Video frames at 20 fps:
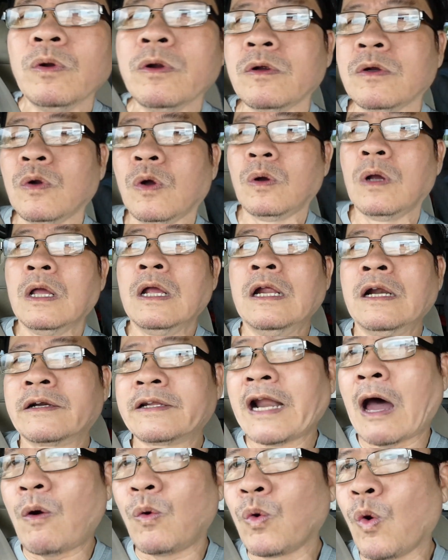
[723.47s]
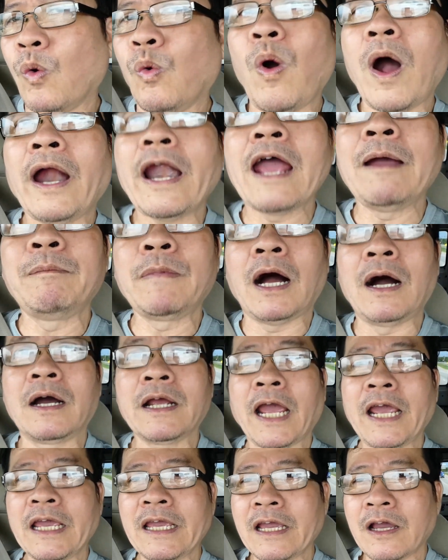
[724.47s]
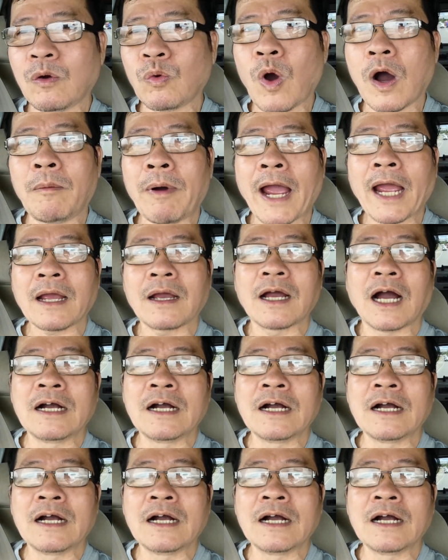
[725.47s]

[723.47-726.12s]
luôn, đậu ngủ qua đêm ở ngay Walmart,